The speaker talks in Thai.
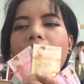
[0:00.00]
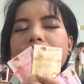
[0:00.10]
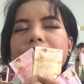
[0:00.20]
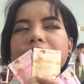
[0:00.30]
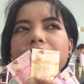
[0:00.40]
น ๆกั
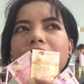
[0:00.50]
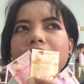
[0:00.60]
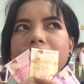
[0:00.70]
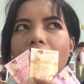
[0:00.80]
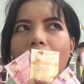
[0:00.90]
น ไม่
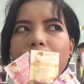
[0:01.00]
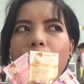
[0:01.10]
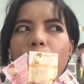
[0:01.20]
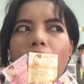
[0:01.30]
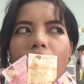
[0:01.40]
ได้อยาก
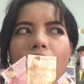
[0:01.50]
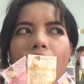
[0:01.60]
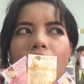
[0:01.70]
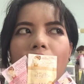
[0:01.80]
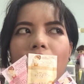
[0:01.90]
แบบว่า
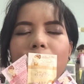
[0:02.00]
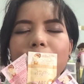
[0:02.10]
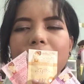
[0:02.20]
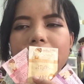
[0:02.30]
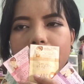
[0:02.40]

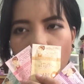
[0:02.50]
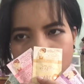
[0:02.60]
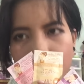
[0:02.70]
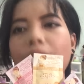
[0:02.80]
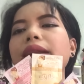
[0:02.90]
มีข้
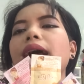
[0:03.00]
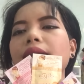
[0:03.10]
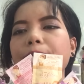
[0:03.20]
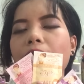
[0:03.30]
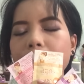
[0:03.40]
อจำกัด
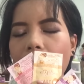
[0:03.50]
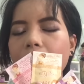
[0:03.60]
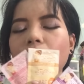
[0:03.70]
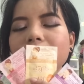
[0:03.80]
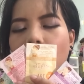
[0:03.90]
อะไรมากมา
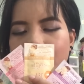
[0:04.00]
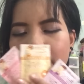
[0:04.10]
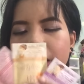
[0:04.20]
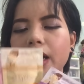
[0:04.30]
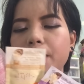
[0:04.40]
ย ก็อยาก
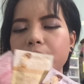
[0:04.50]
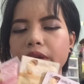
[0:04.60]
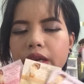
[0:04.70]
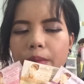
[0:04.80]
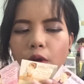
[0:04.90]
มาเล่นให้กับ
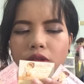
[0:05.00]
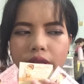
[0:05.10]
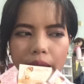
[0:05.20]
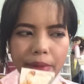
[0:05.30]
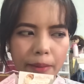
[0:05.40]
เพื่อนๆกันเพราะ
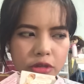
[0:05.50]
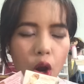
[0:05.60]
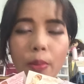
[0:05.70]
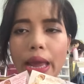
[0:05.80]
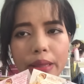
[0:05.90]
ตั้งแต่ทำ
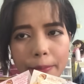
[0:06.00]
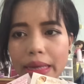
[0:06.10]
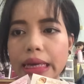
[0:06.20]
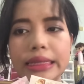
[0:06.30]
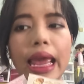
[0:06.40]
ช่องมาเอฟยัง
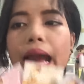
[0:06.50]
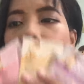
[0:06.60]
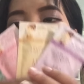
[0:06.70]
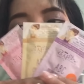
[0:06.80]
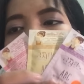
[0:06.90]
ไม่เคยแจก
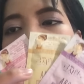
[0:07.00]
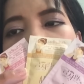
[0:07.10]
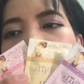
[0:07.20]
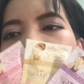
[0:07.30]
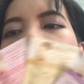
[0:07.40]
ให้เพื่อ
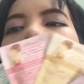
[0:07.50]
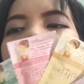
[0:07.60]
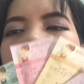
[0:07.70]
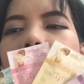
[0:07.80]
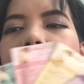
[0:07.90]
นๆเลย
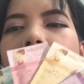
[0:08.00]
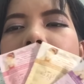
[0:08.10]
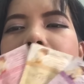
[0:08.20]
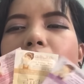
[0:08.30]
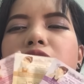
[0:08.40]
ก็เลย
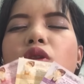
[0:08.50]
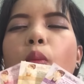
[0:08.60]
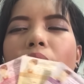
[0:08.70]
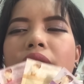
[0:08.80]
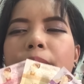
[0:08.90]
อันนี้เขา
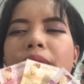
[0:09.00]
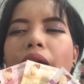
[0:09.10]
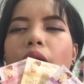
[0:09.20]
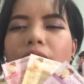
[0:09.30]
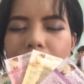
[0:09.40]
ส่งมาให้เอฟ
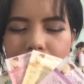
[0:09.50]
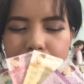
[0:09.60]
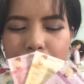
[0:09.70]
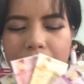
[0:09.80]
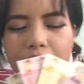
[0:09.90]
แล้วเอฟ
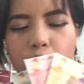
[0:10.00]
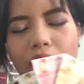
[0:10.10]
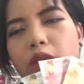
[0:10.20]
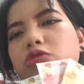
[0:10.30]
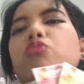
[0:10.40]
มีอ
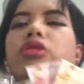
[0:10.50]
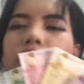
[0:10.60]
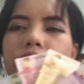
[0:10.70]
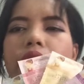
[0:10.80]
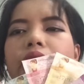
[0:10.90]
ยู่แล้วชุด
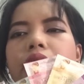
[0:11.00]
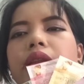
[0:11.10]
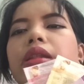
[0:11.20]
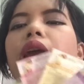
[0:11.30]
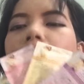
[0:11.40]
หนึ่งอันนั้น
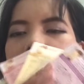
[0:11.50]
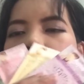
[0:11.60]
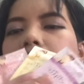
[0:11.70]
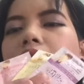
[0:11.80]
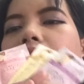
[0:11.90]

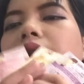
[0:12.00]
ก็เลย